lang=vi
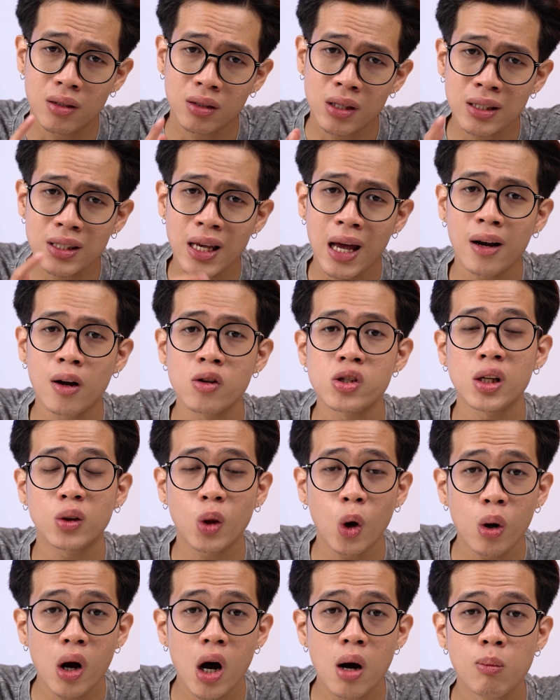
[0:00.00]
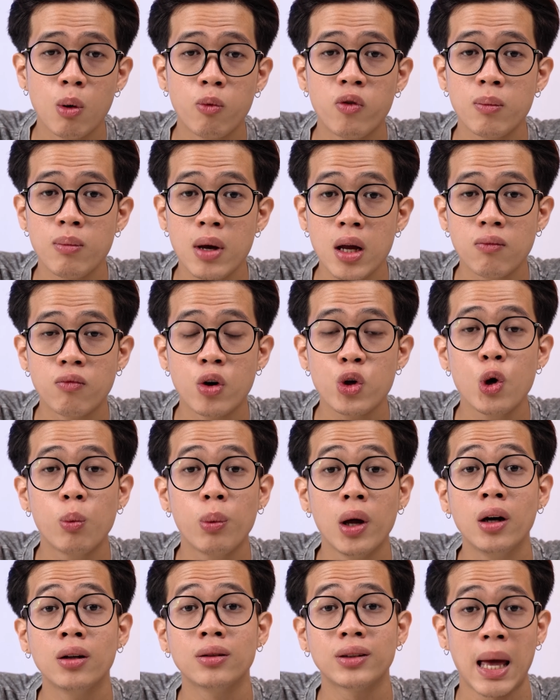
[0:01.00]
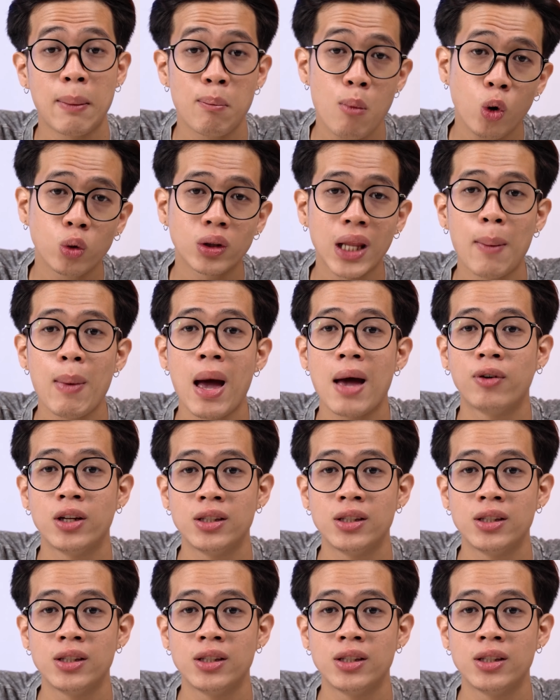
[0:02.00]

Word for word: chắc chắn nó sẽ tốt hơn một viên pin với dung lượng 81